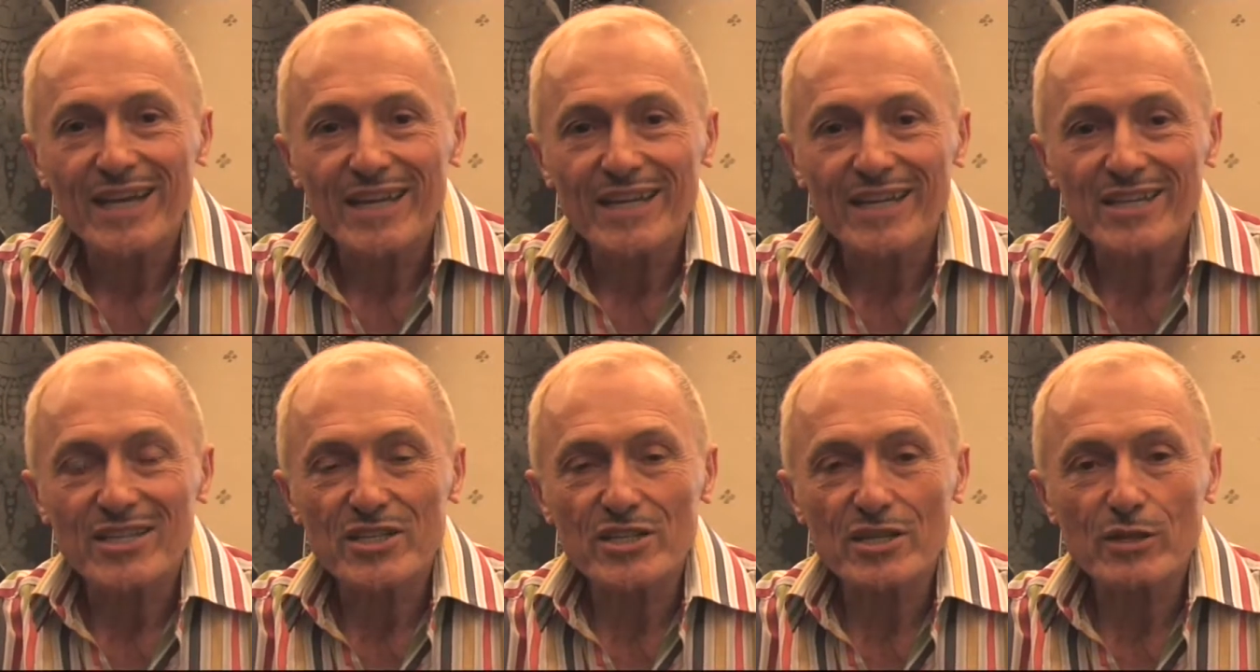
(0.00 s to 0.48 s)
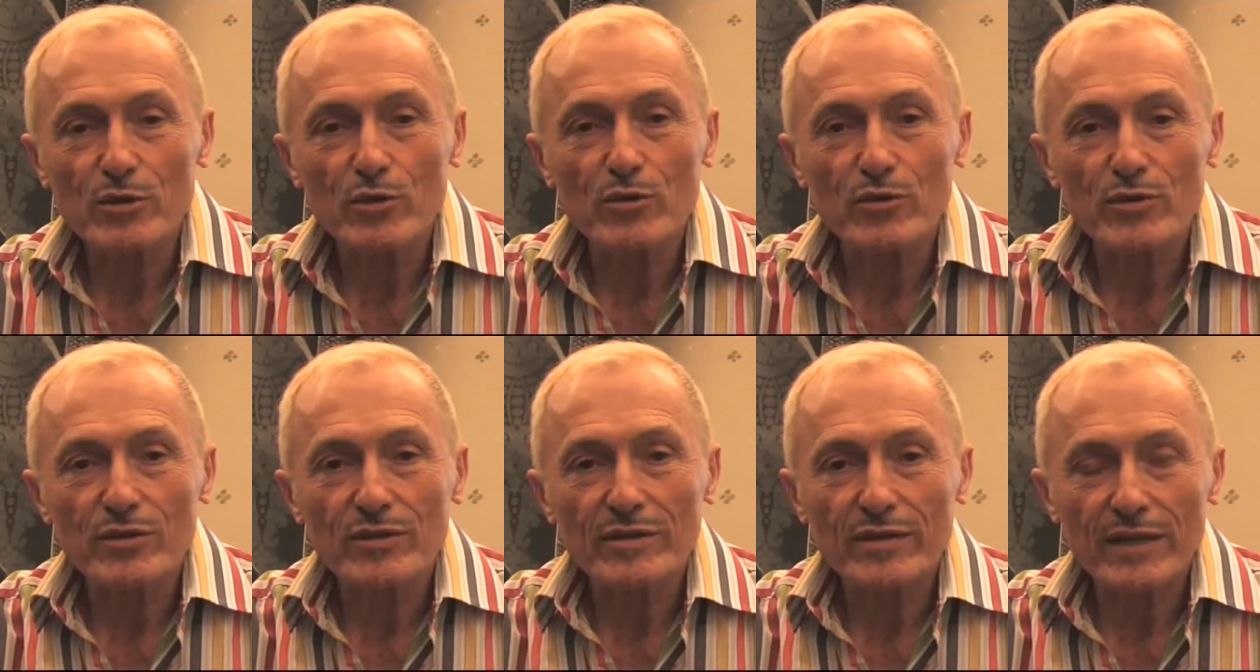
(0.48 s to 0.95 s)
et j'ai
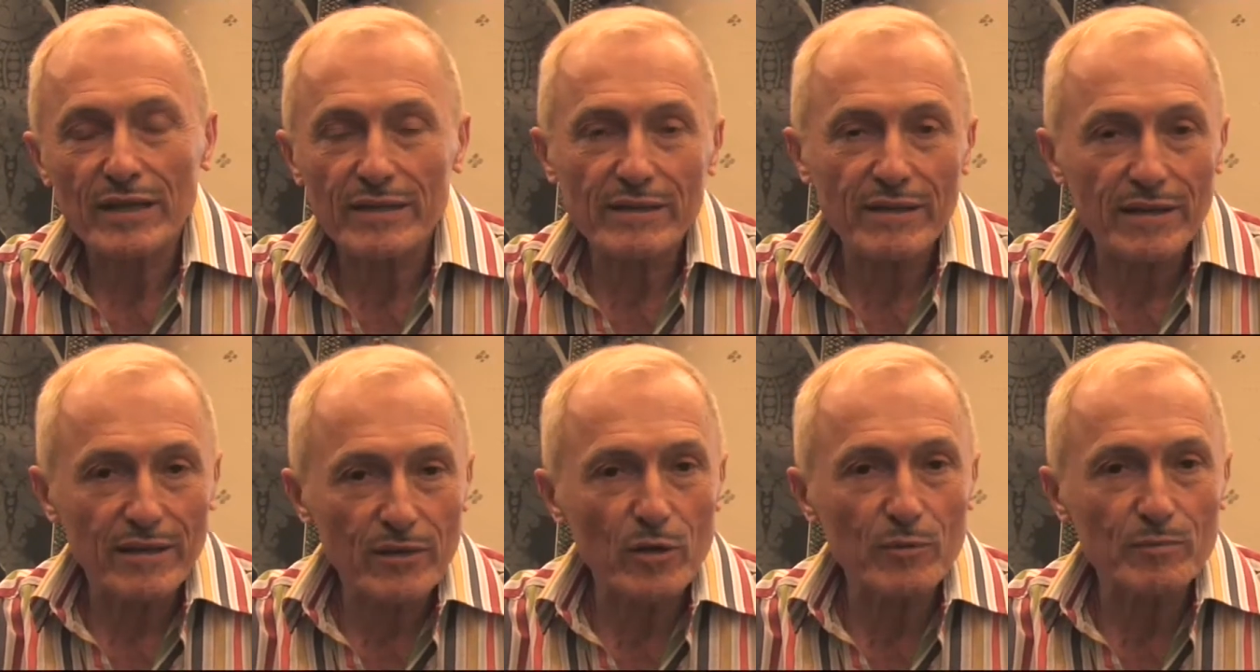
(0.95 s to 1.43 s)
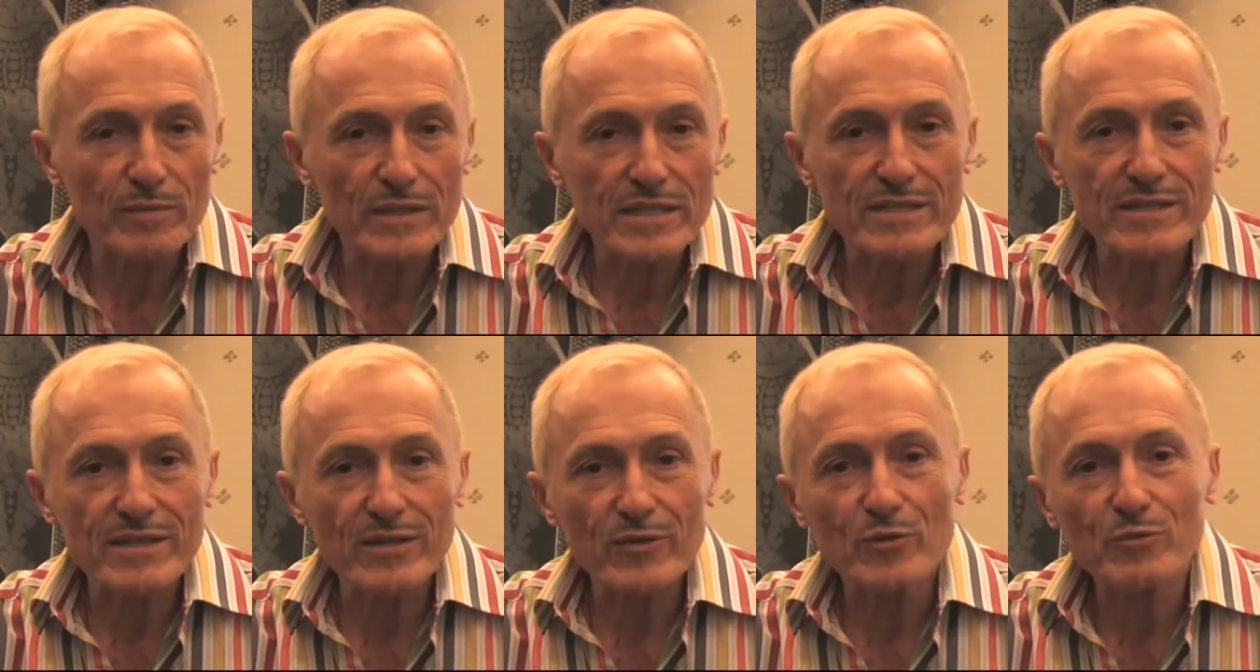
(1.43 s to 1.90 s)
le très très grand
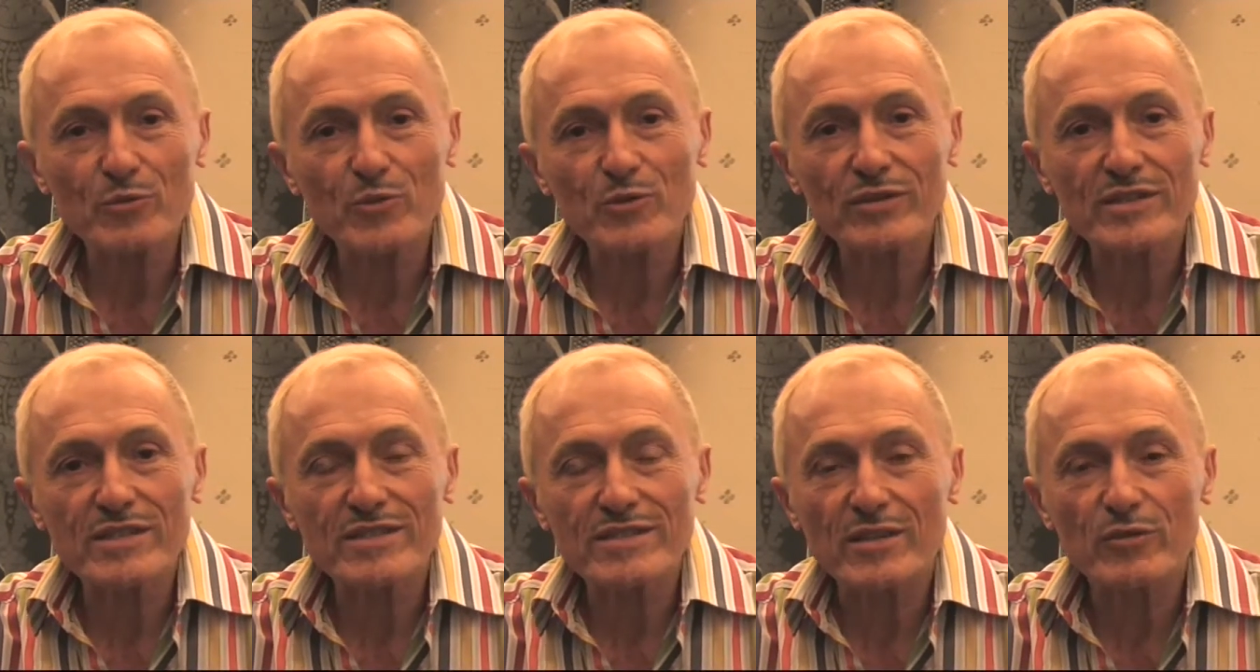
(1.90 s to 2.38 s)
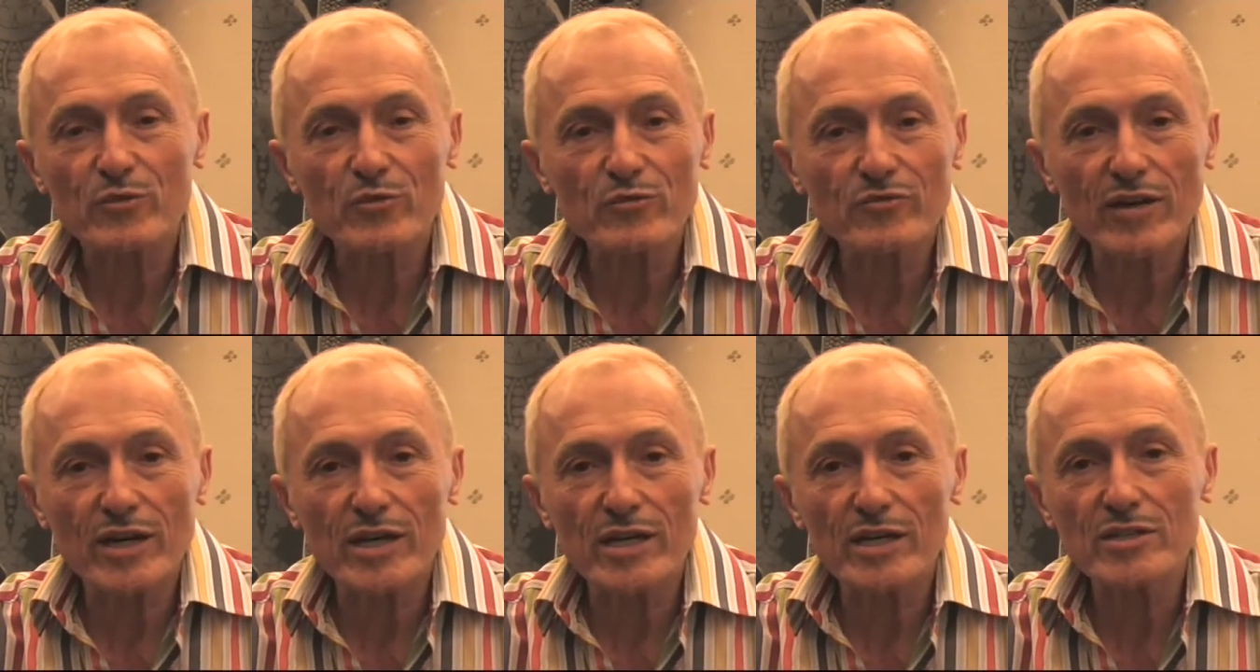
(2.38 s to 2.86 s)
plaisir de monter cet
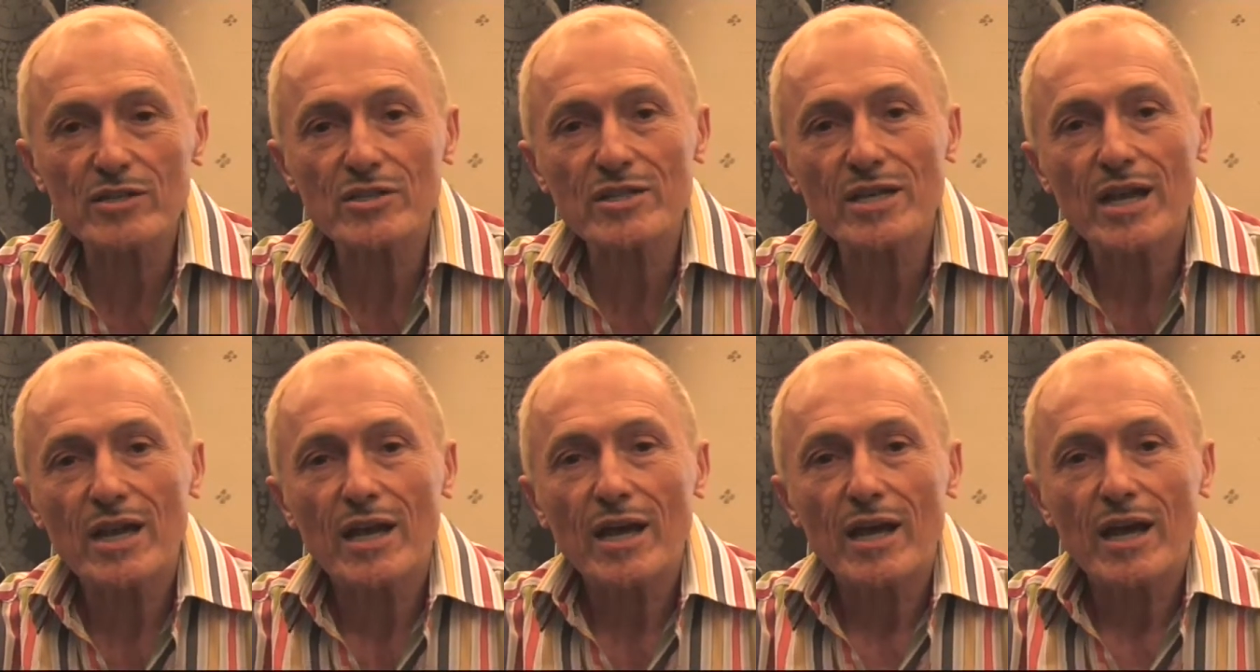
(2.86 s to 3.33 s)
ouvrage